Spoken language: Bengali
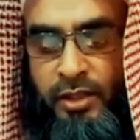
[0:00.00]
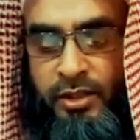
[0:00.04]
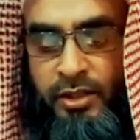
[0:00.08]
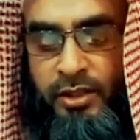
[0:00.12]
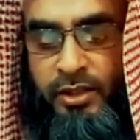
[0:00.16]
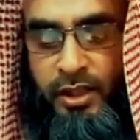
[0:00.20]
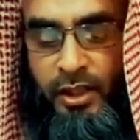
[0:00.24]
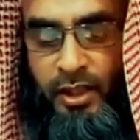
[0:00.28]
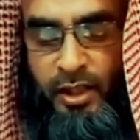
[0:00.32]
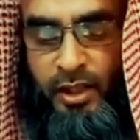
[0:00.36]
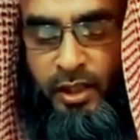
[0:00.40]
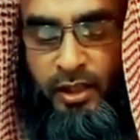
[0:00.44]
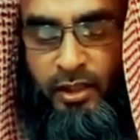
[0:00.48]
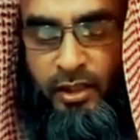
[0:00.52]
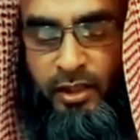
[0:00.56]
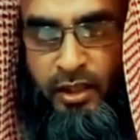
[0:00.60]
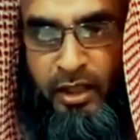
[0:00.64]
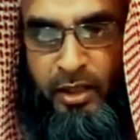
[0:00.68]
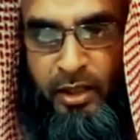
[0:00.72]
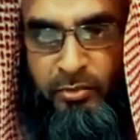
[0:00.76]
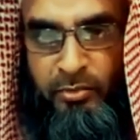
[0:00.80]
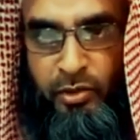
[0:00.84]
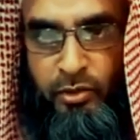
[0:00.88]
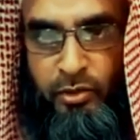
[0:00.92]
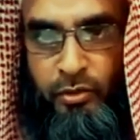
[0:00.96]
যে এই
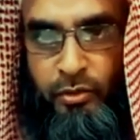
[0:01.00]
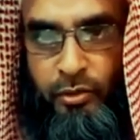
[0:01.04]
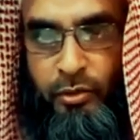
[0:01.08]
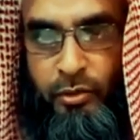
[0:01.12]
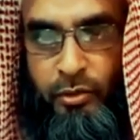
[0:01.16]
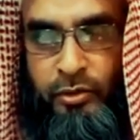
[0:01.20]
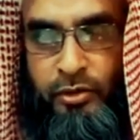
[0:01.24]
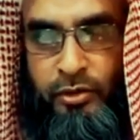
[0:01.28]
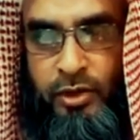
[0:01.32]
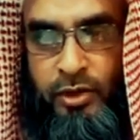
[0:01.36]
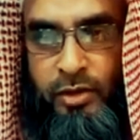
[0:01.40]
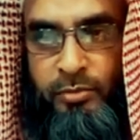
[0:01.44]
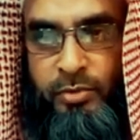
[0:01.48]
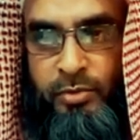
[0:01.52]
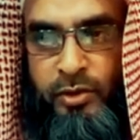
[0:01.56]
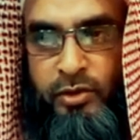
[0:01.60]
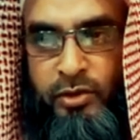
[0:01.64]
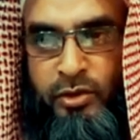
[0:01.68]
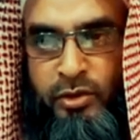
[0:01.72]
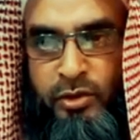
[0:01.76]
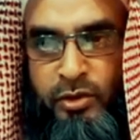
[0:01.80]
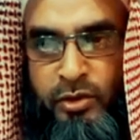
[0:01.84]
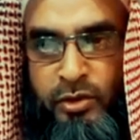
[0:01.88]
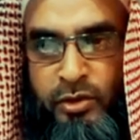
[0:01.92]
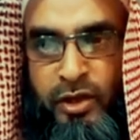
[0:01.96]
নামক লোকটির
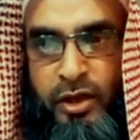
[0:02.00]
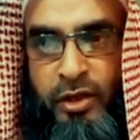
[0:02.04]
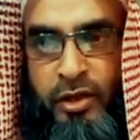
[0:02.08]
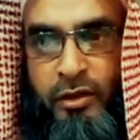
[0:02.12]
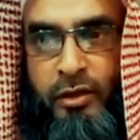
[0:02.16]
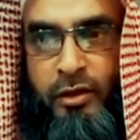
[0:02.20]
পিছনে